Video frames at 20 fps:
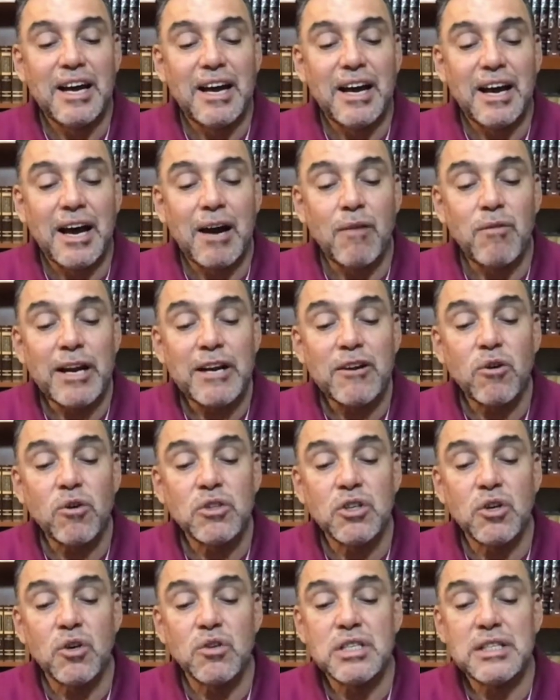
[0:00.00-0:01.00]
Hablar con
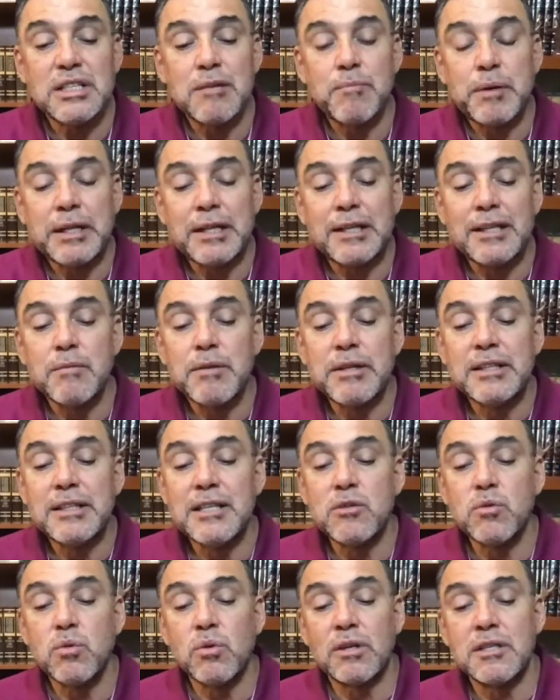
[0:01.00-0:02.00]
Dios, independientemente de
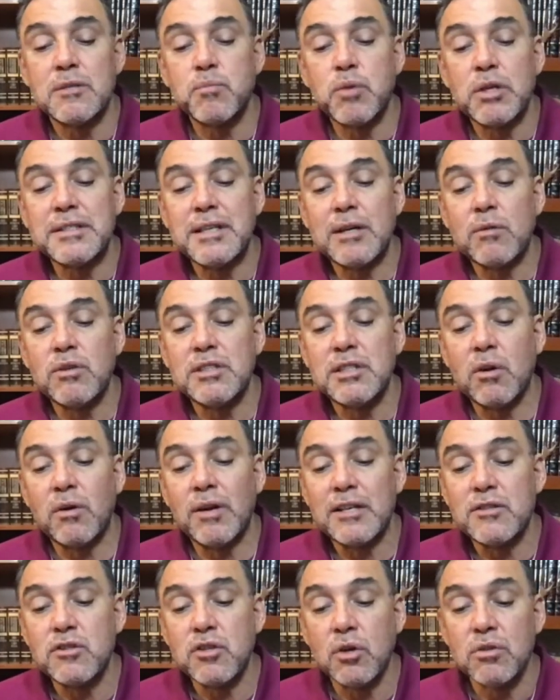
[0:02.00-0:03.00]
su respuesta a nuestra
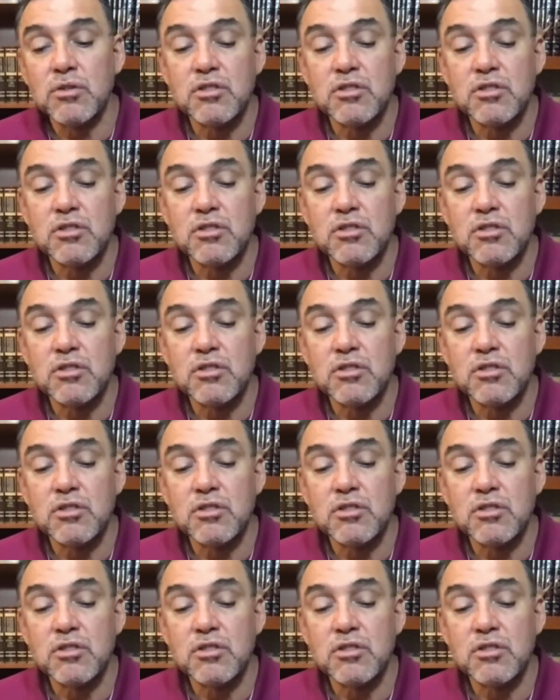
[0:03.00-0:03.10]
oración,